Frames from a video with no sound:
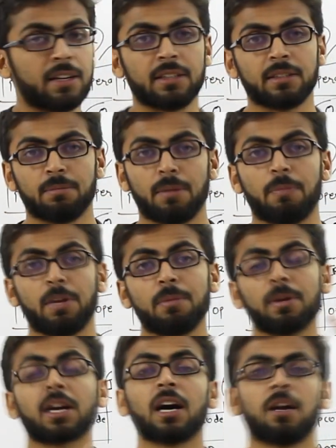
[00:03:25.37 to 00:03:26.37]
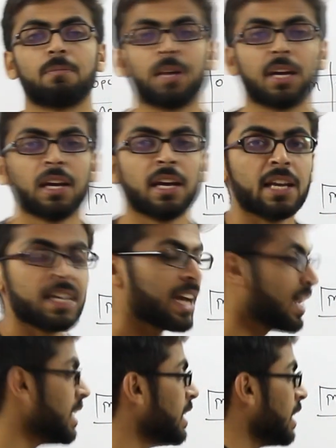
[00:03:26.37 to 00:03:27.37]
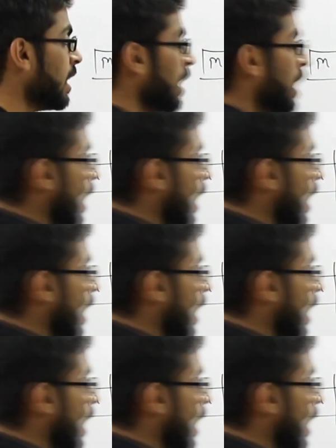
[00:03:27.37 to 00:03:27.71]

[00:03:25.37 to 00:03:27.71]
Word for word: एड्रेस मेमोरी में कहाँ पे है यानी कि